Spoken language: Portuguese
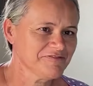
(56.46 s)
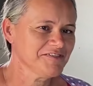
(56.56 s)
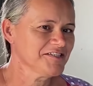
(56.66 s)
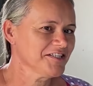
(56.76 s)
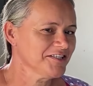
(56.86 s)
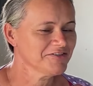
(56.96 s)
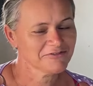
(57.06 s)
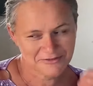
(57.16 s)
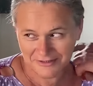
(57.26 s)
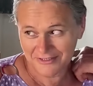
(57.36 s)
fiquei que eu
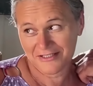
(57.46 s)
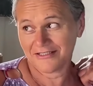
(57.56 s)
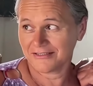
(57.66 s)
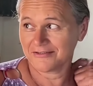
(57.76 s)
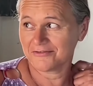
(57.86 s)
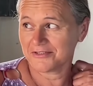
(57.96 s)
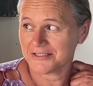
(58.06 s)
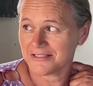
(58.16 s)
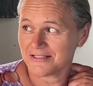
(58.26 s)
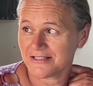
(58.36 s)
nunca, assim, nunca
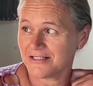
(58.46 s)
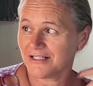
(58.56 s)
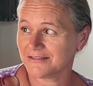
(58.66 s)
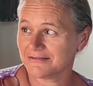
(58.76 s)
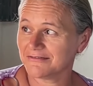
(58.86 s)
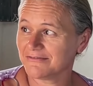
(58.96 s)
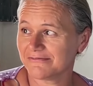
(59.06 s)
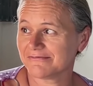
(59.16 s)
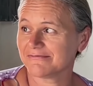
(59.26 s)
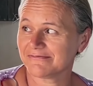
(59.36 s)
tinha ganhado
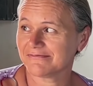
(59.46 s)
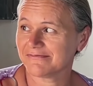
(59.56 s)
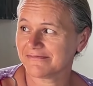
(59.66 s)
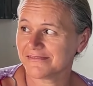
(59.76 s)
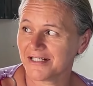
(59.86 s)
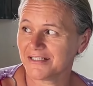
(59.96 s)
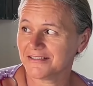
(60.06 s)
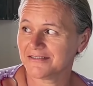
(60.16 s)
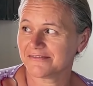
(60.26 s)
nada.